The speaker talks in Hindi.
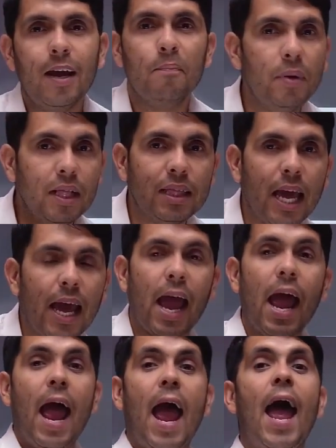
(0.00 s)
मिलते हैं
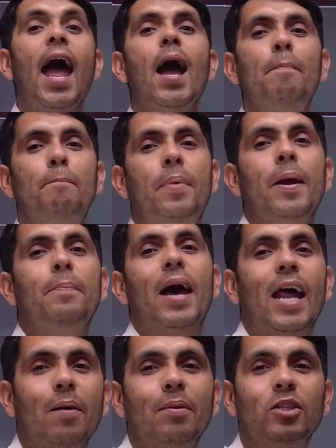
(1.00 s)
ऐप पे
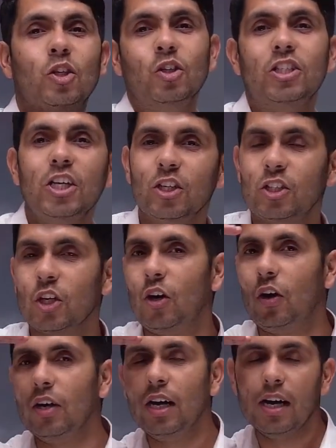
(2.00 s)
प्यारे बच्चों सी
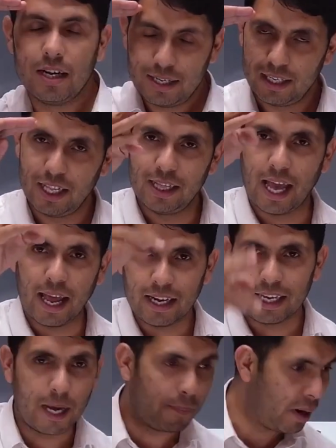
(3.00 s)
सोन टिल देन कीप